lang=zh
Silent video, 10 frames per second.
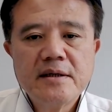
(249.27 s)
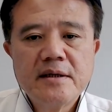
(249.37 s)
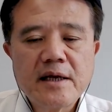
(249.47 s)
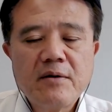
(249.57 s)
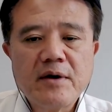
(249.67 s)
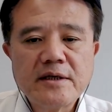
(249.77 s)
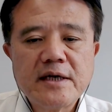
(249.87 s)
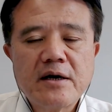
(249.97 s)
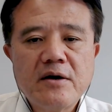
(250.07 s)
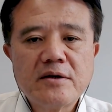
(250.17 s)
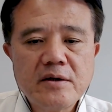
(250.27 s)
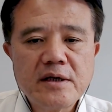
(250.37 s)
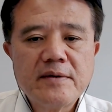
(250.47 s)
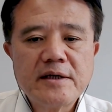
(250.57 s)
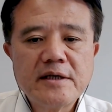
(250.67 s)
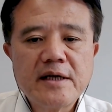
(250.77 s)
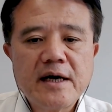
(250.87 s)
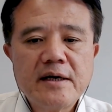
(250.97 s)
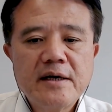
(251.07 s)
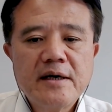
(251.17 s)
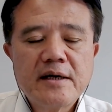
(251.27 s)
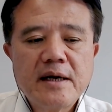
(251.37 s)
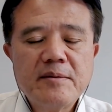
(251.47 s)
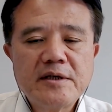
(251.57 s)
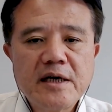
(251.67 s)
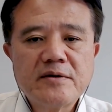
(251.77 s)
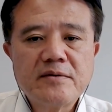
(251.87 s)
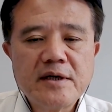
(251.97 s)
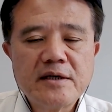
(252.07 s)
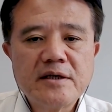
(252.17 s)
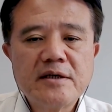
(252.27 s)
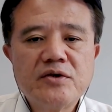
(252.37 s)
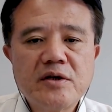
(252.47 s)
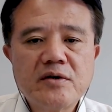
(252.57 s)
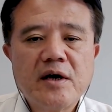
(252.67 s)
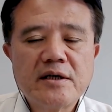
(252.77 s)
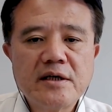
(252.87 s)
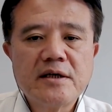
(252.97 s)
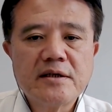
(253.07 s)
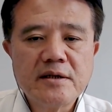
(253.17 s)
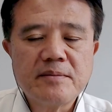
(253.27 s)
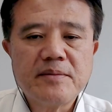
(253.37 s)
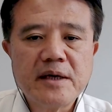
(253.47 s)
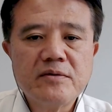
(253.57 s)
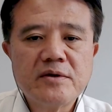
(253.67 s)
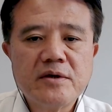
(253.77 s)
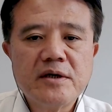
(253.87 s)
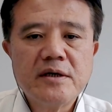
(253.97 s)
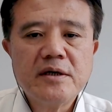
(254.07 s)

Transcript: 等到晚上恐吓电话进来，他们家属在坚决说啊，真的是被掳走